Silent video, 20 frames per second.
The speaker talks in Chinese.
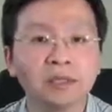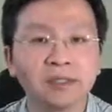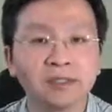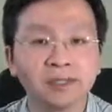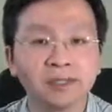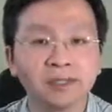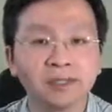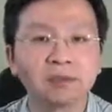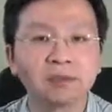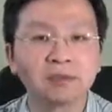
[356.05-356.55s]
人
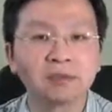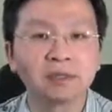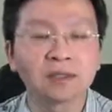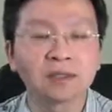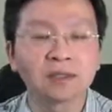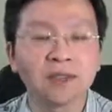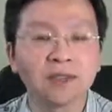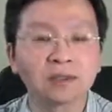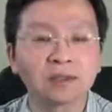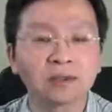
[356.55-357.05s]
提出的“
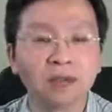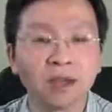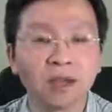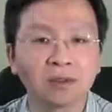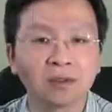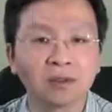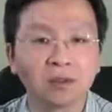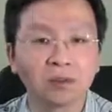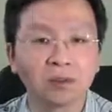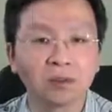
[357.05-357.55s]
大东亚
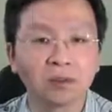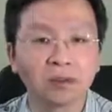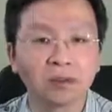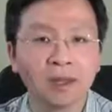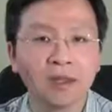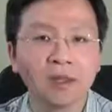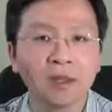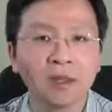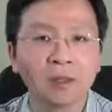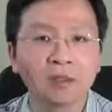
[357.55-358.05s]
共荣
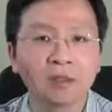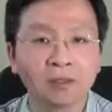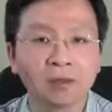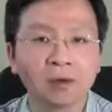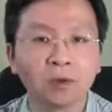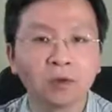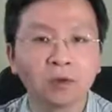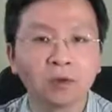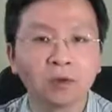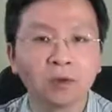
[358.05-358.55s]
圈”是
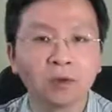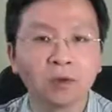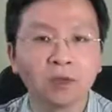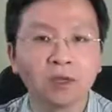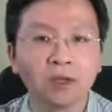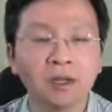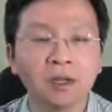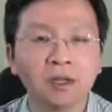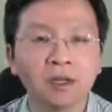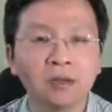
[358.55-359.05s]
通过